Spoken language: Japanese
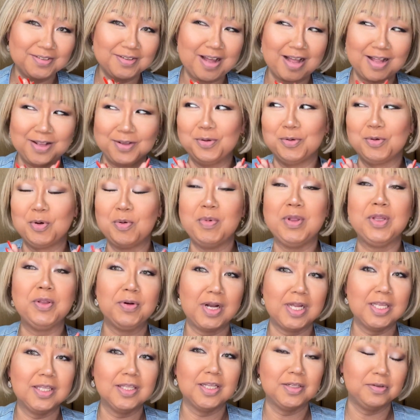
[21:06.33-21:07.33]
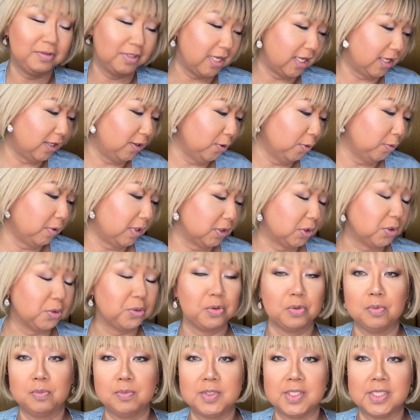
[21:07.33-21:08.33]
あの、コメントがあったので、今日はちょっ
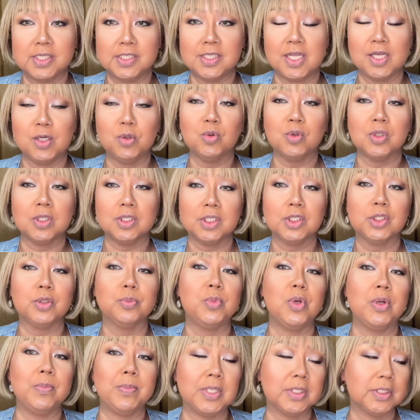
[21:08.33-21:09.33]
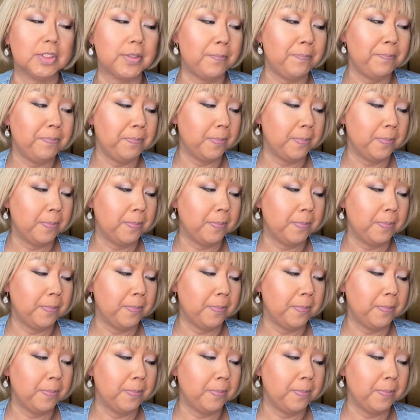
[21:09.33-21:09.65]
とお見せしていこうかなと思います。